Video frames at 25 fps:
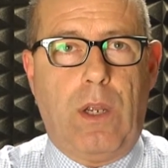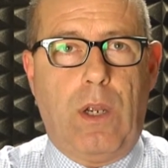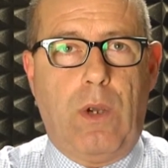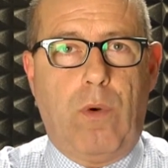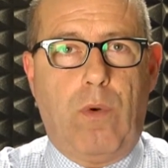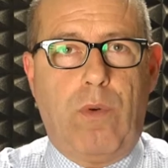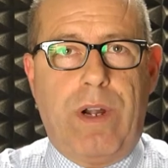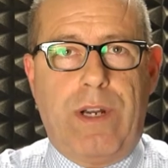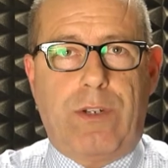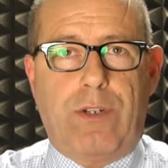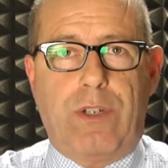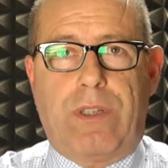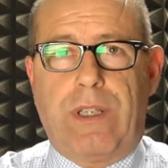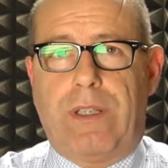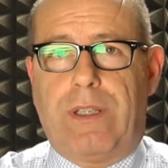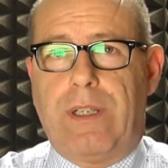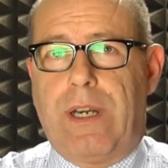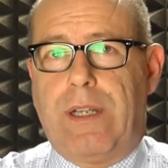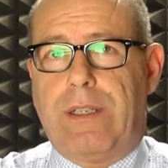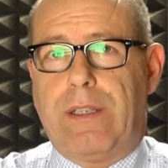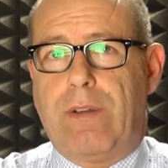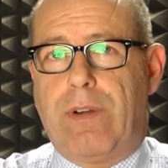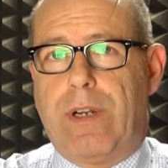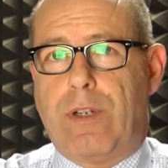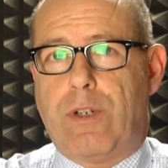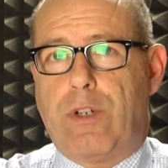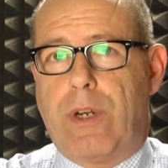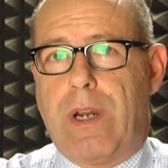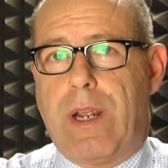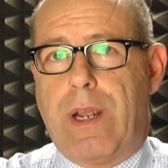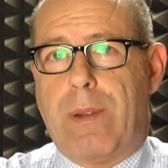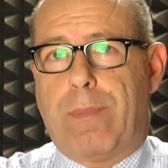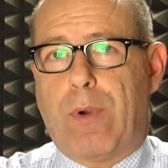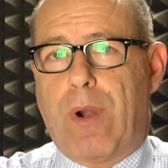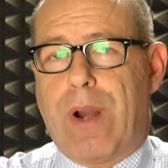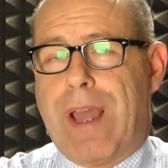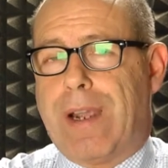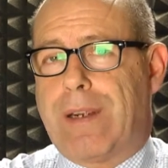Una cittadina di
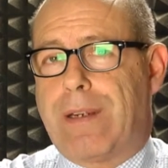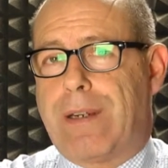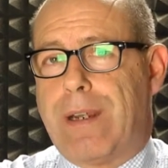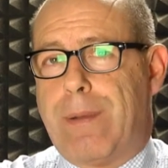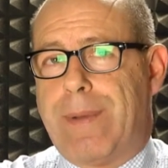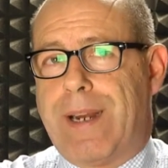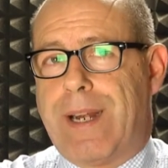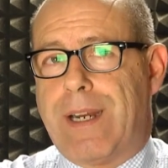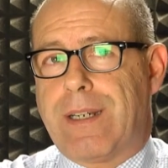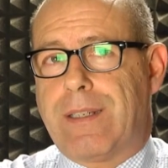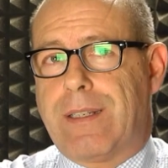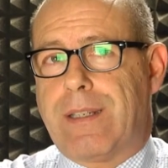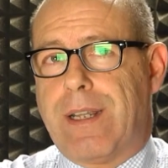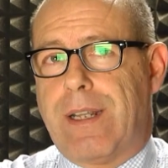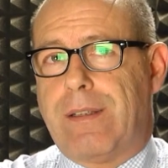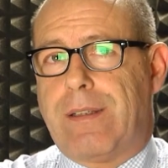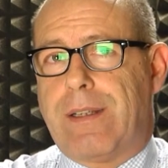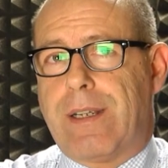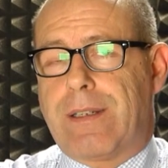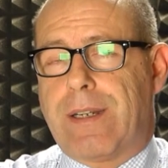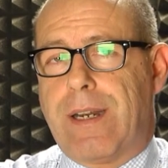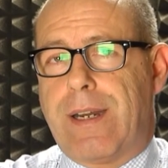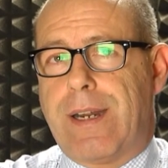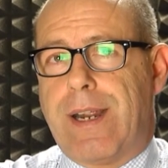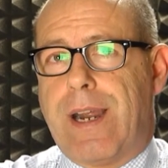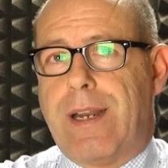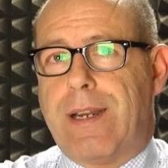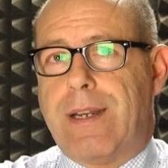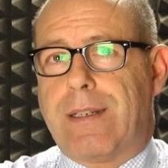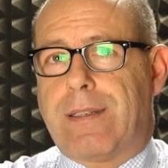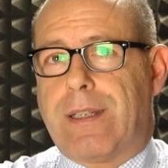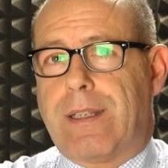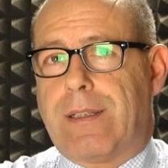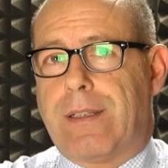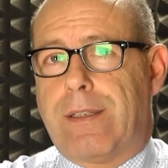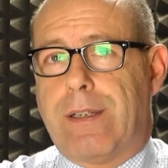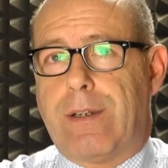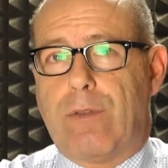origine polacca ma residente a Senigallia è
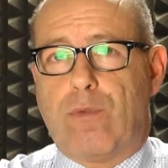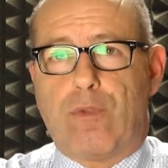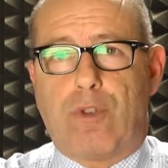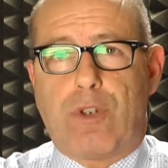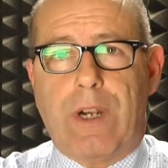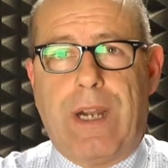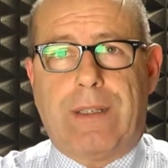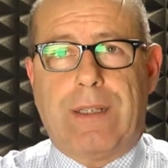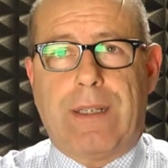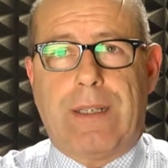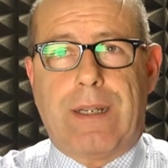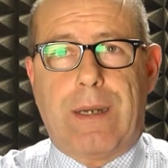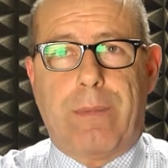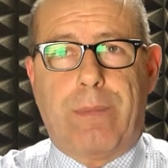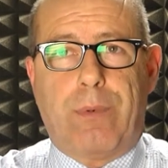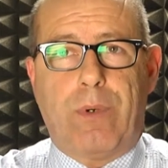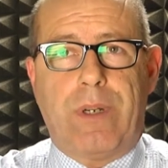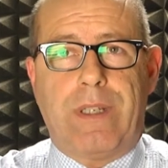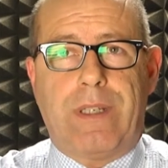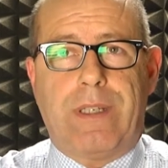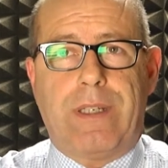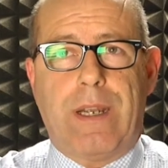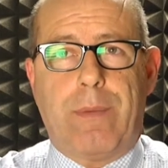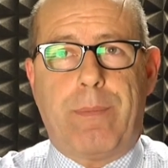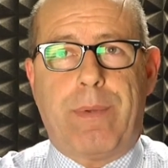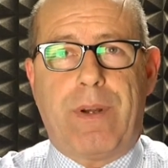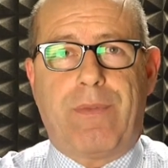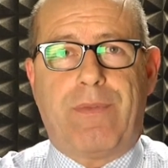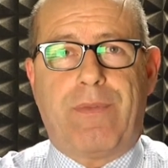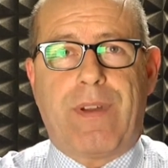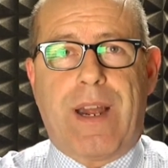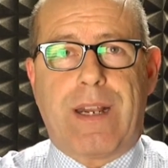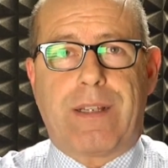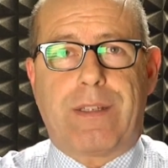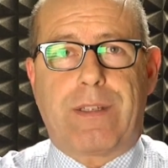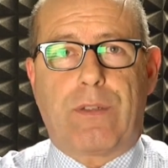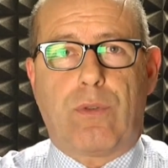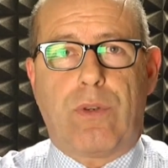stata denunciata dalla polizia per
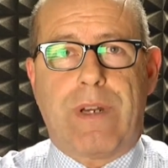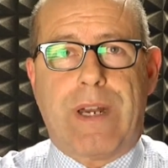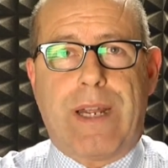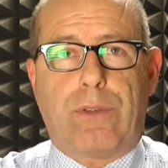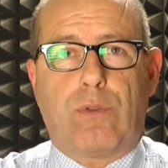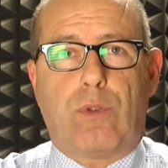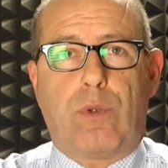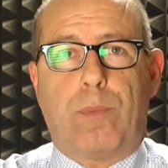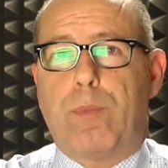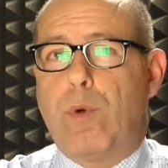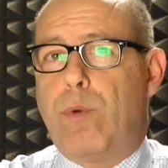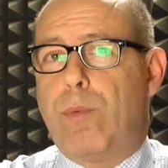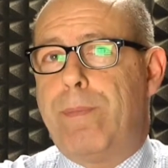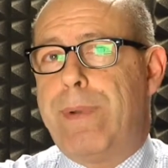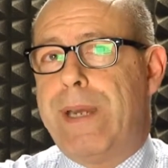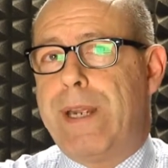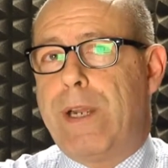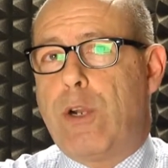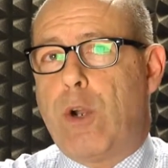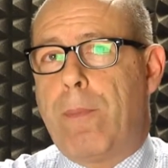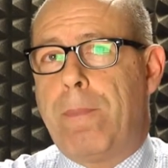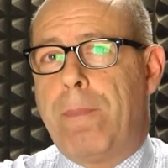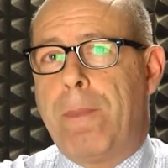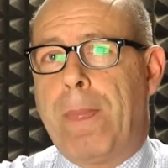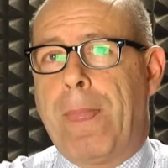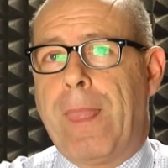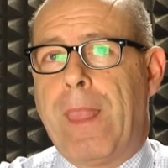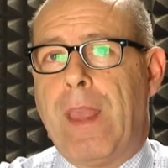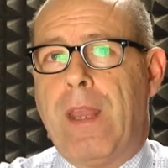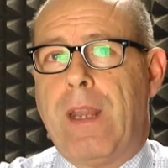falso in atto pubblico.